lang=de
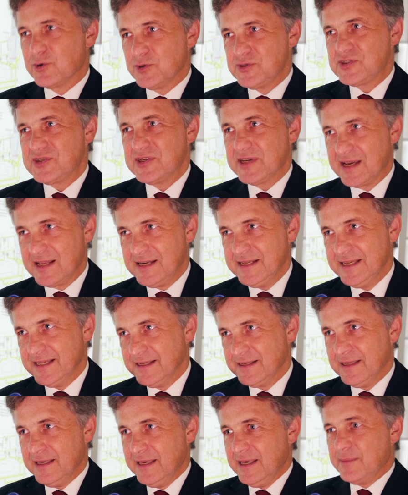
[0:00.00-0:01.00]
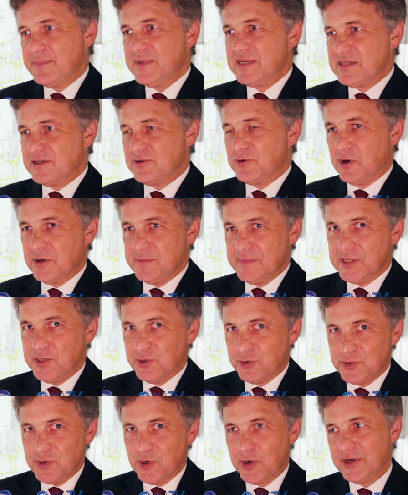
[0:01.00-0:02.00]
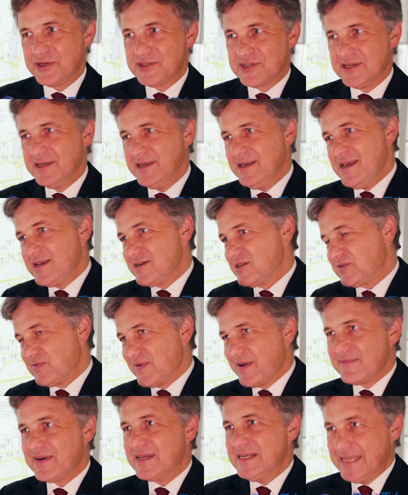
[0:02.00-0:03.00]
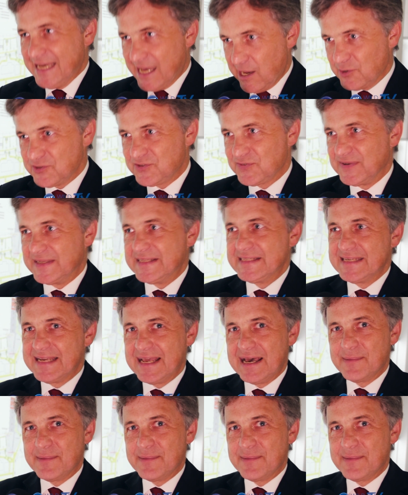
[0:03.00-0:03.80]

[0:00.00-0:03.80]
günstiger liegen mit den 9 Millionen heute, das werden wir nie rausfinden.